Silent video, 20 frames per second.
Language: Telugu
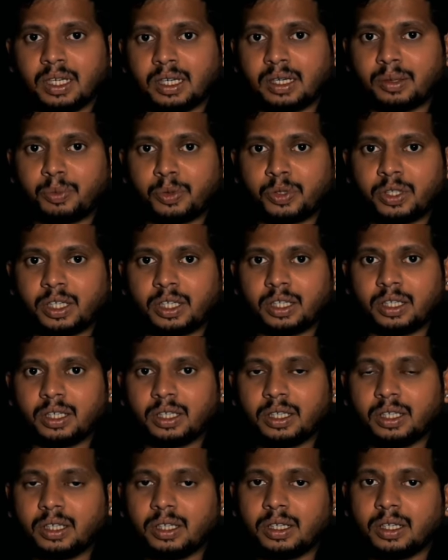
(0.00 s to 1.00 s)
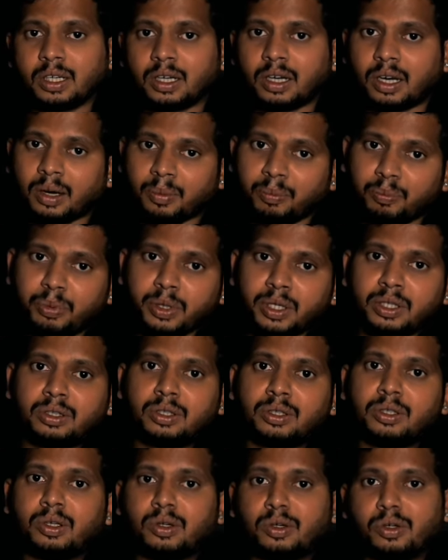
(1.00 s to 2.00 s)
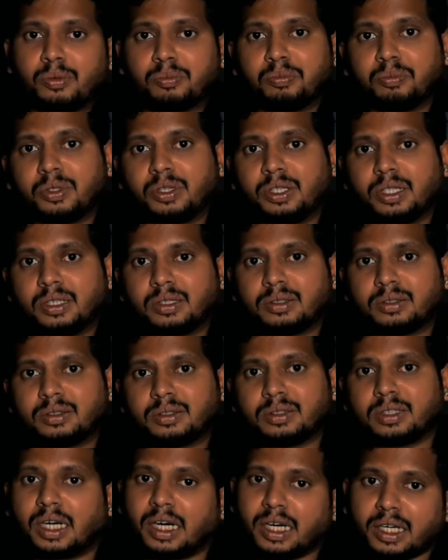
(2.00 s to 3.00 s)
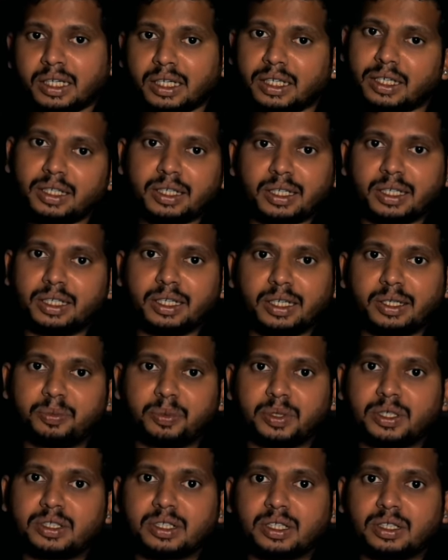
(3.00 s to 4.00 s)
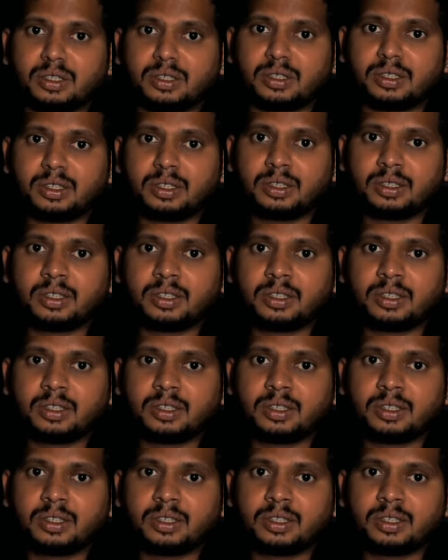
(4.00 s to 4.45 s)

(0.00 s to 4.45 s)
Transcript: లేకపోతే అభ్యర్థుల్లో లోపం ఉందా హండ్రెడ్ అండ్ హండ్రెడ్ పర్సెంట్